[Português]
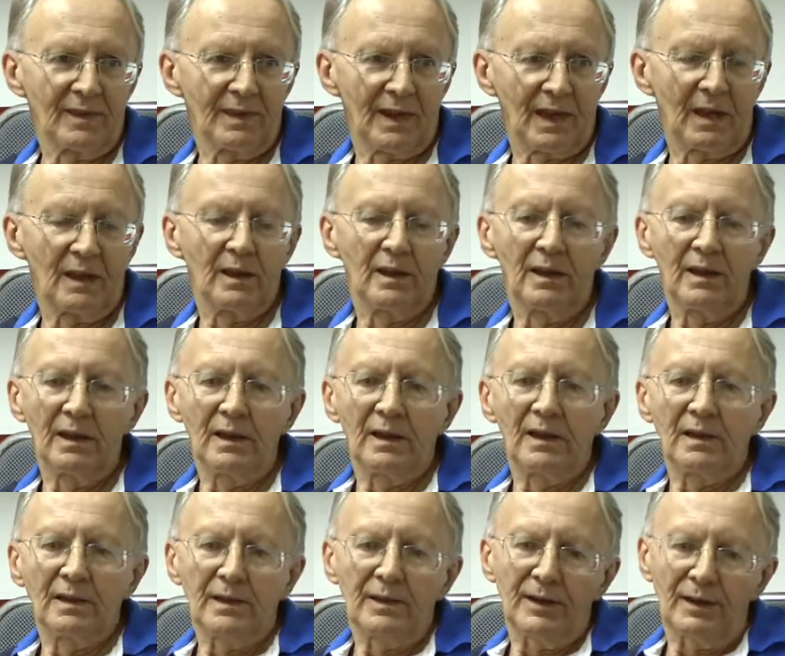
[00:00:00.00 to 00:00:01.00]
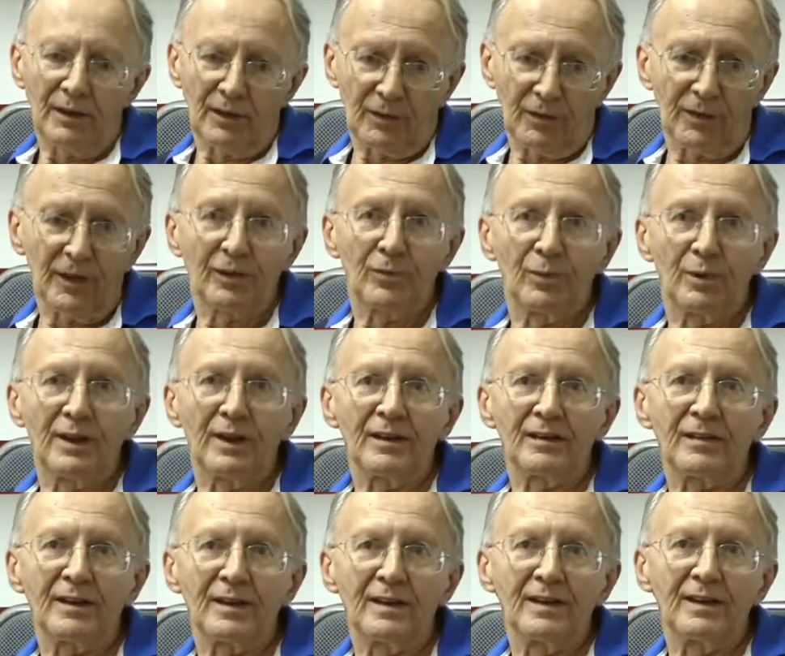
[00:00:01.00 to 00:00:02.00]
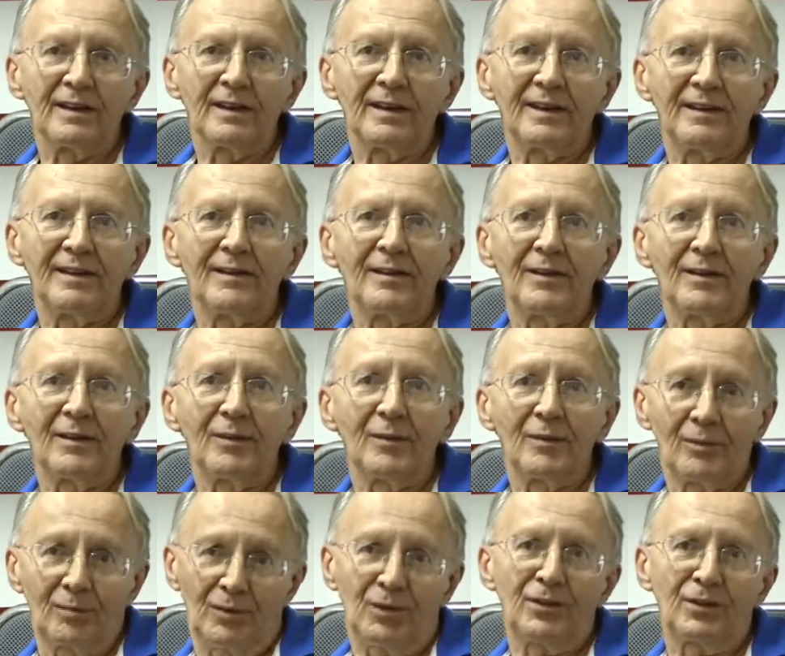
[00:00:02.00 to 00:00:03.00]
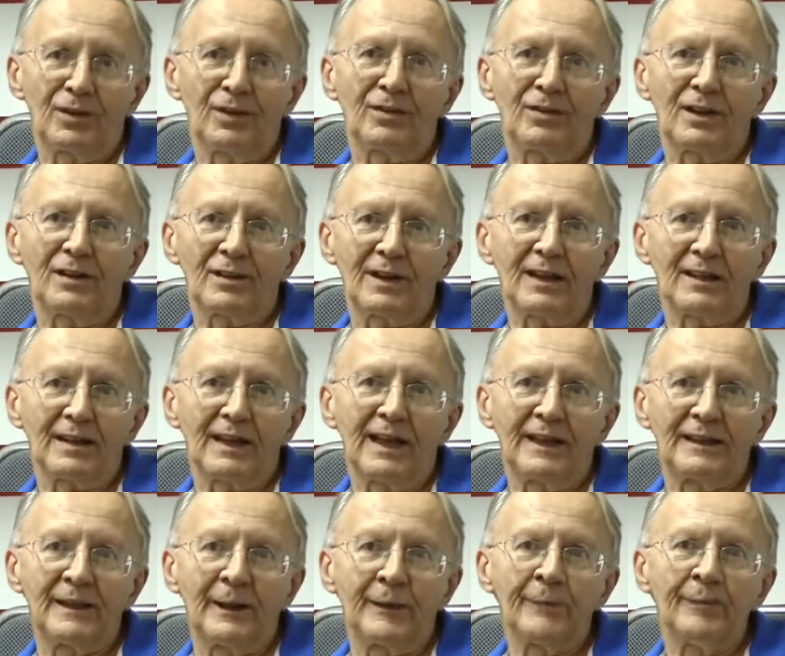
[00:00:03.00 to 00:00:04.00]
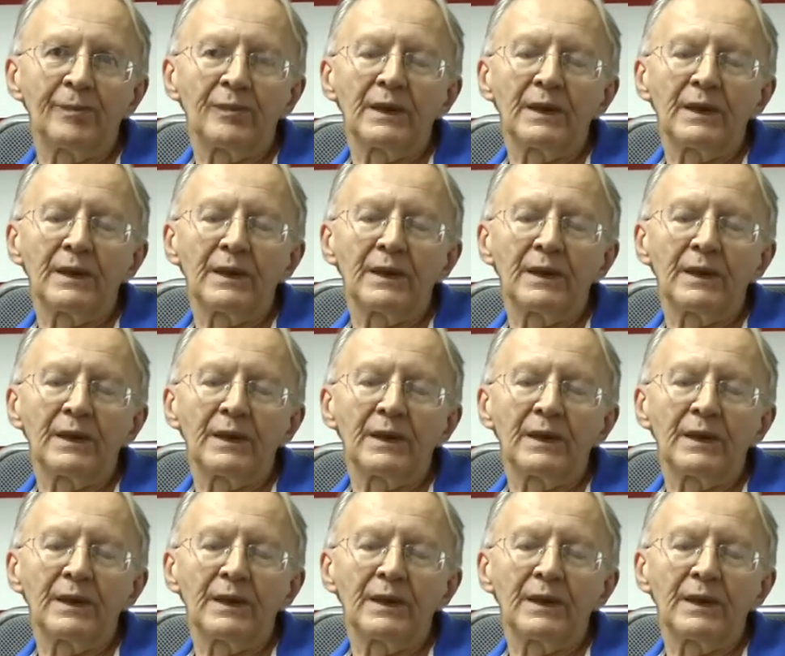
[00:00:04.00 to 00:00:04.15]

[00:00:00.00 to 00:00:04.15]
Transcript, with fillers: Tá? E se é doença, precisa ser tratada.